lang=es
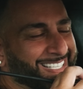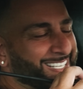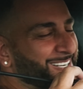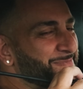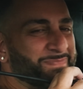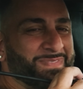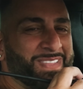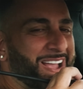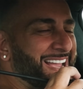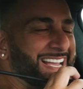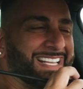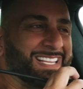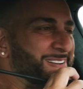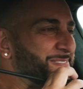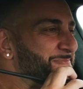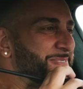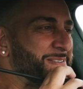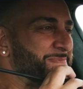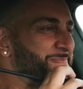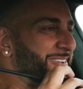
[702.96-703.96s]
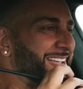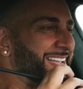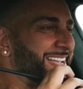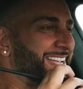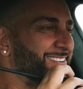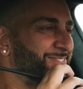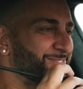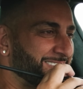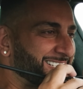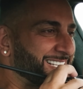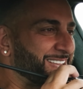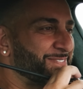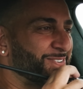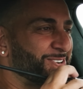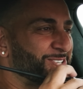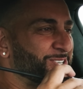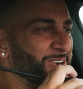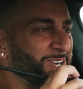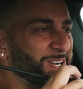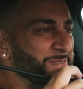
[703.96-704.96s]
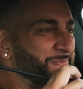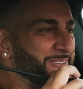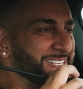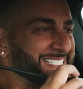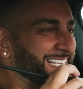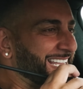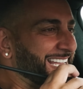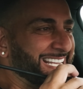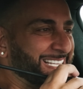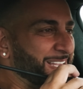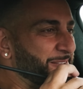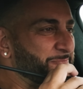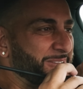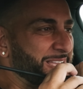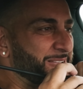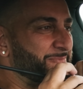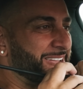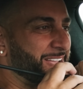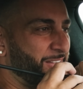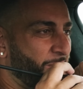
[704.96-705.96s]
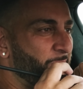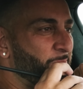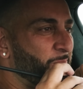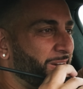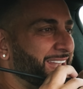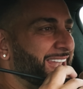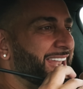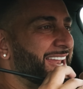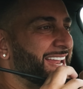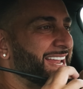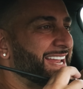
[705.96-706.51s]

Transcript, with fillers: No, no lo hizo, no me ganó. Me arriesgo todo, él no me ganó, yo gané.